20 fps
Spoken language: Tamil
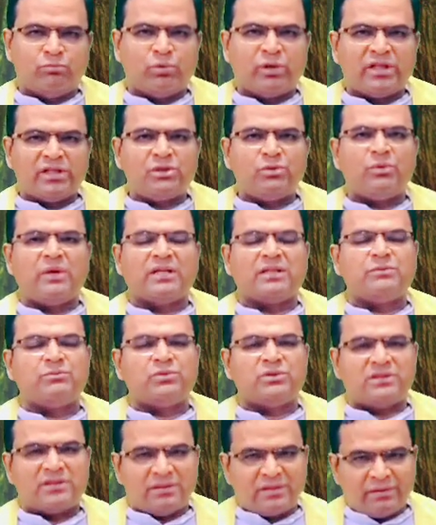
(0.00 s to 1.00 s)

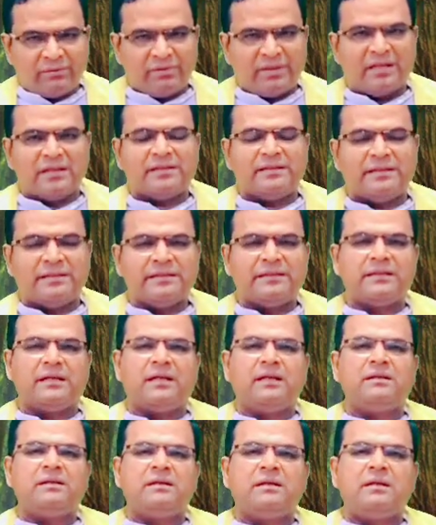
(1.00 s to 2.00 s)
முடக்குவாதமுற்றவனாக
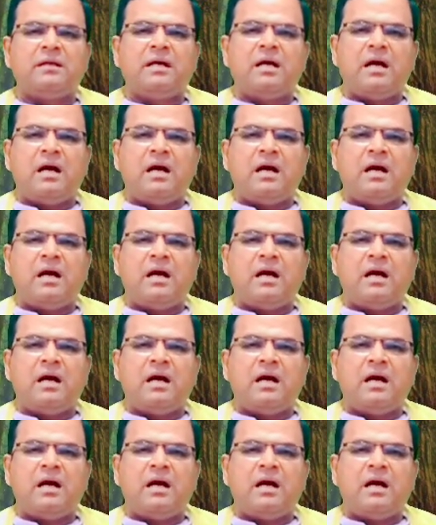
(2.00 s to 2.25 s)
இருக்கிறான்